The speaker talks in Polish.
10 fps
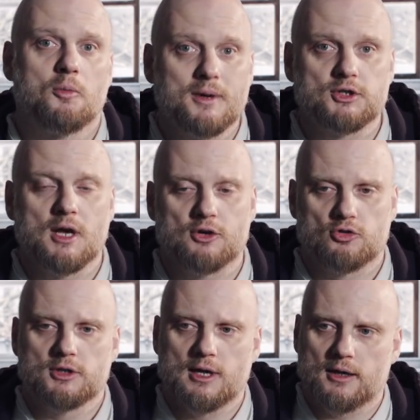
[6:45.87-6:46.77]
o
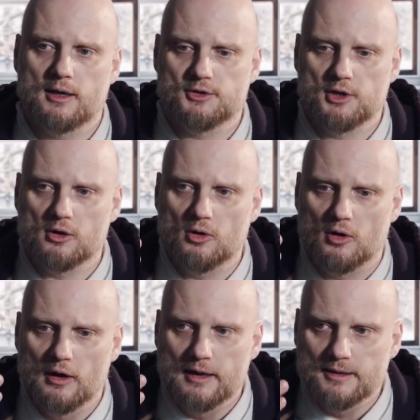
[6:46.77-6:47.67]
Mesjaszu i takie jest
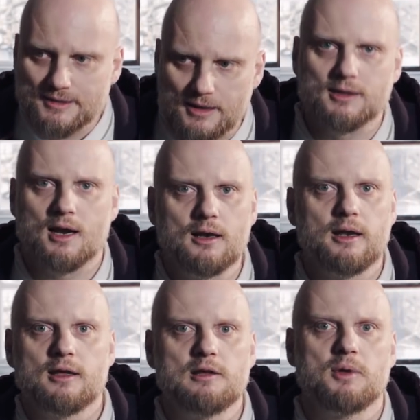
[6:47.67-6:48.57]
jego
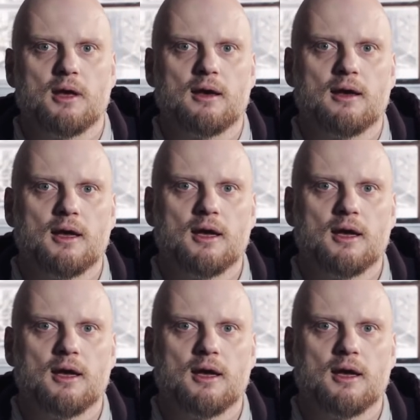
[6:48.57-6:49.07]
centralne imię,